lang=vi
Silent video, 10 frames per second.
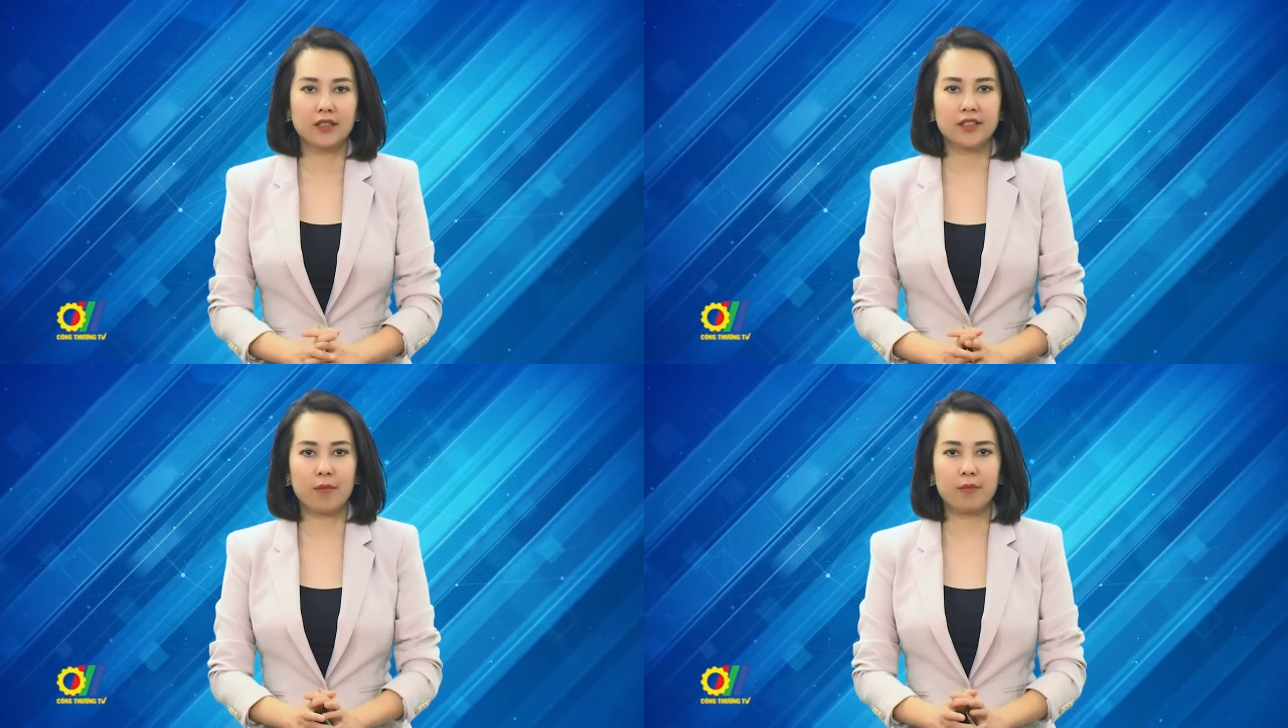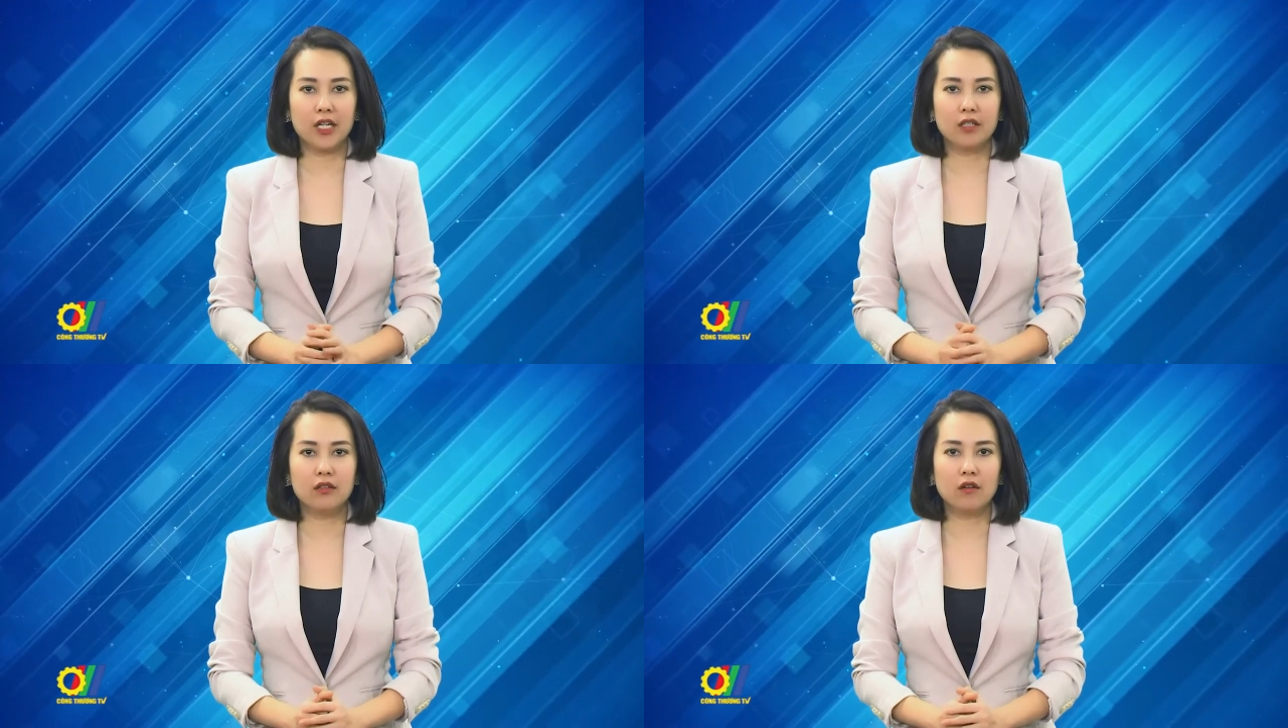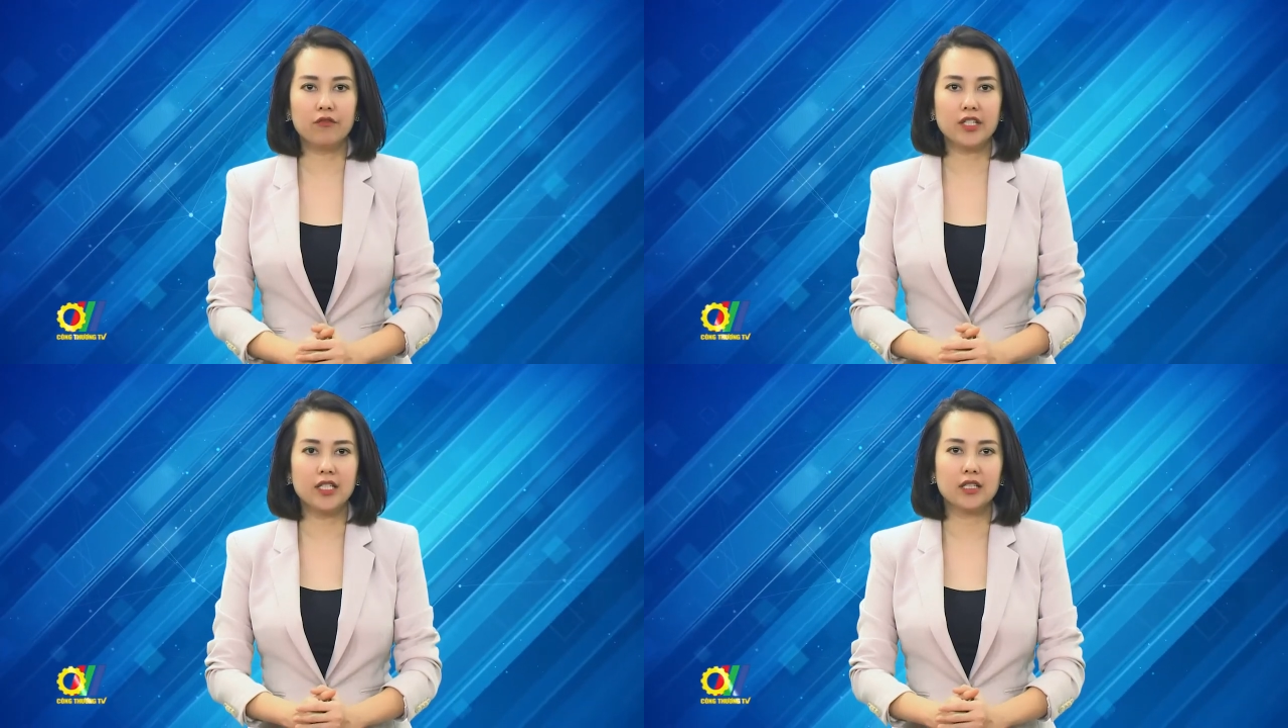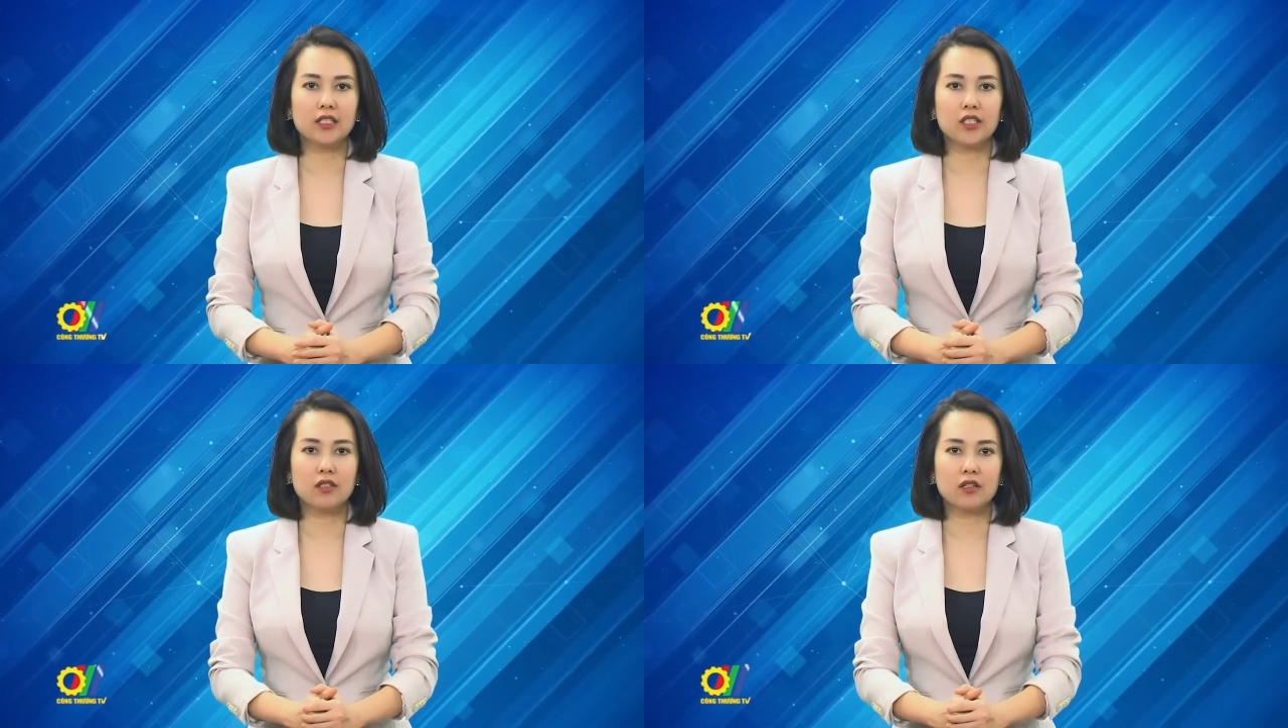nhằm định hướng phát triển
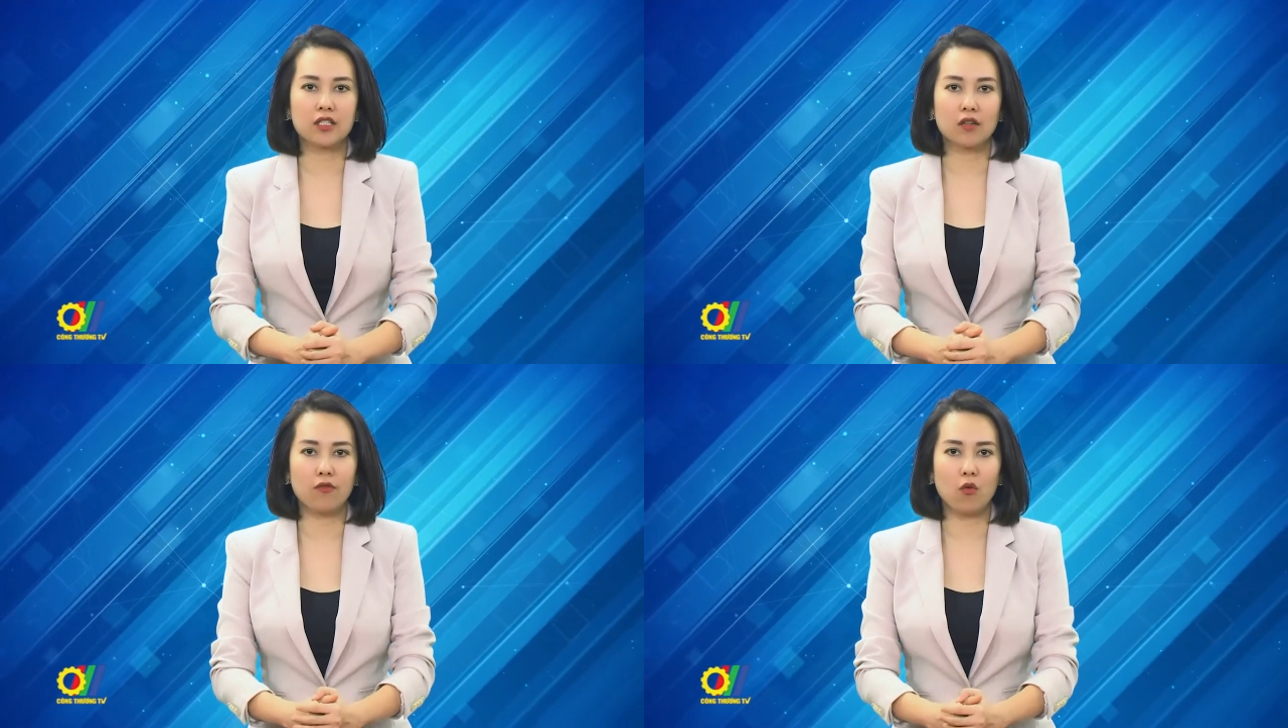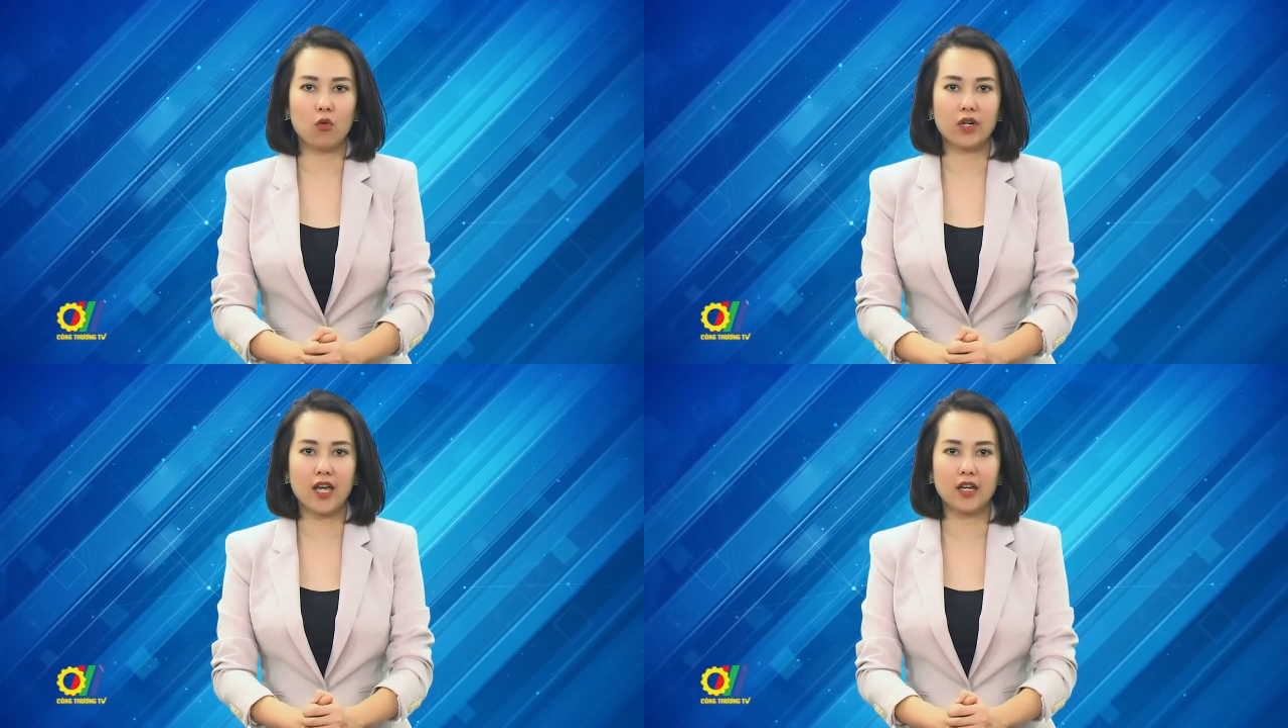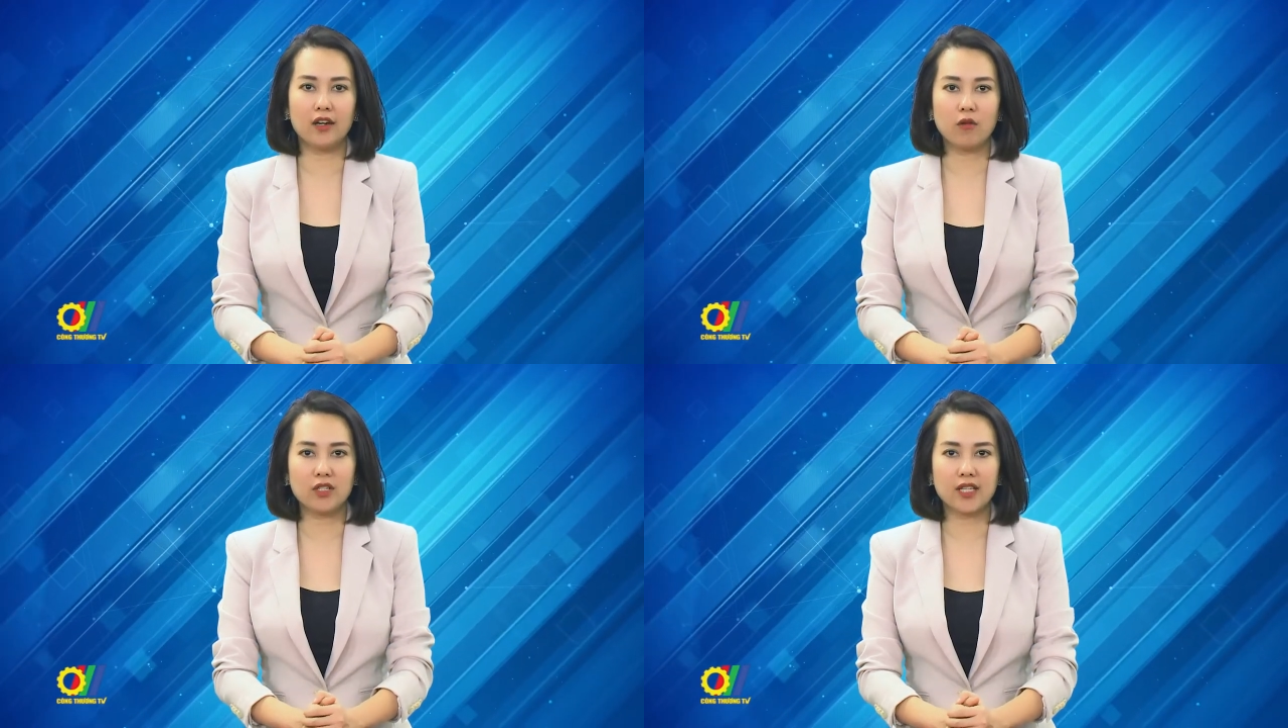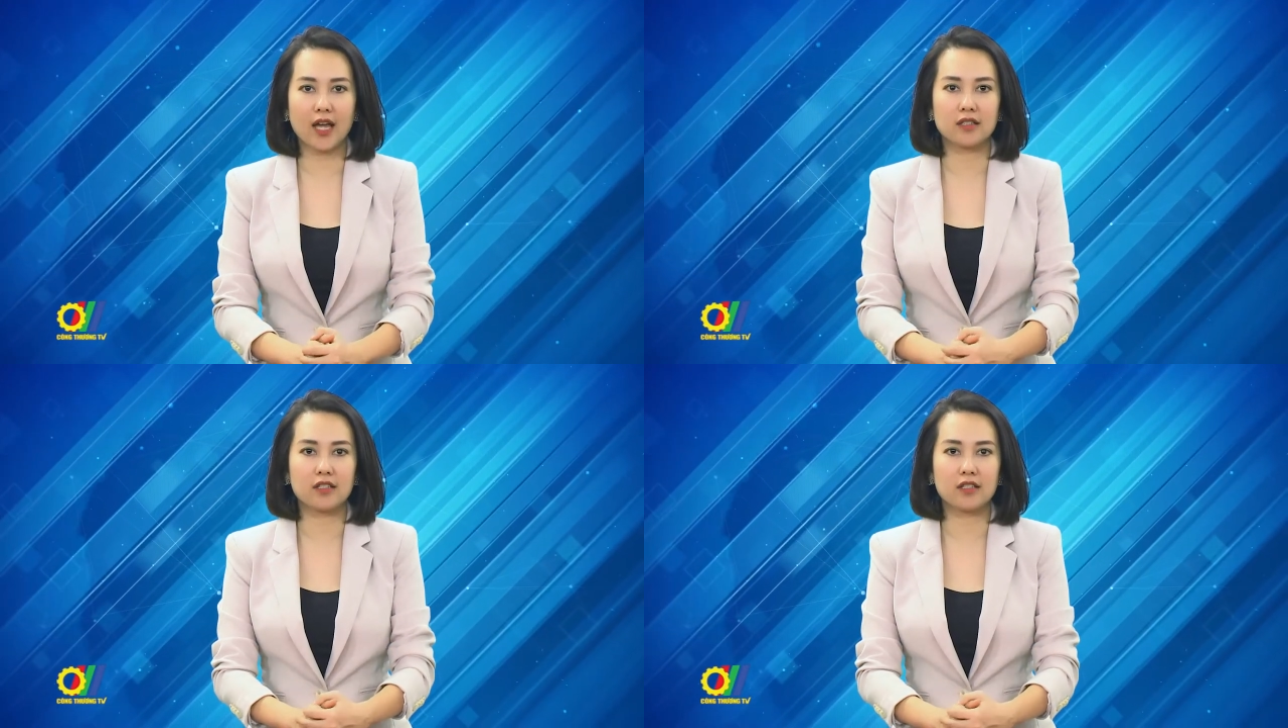thị trường dịch vụ để nông sản,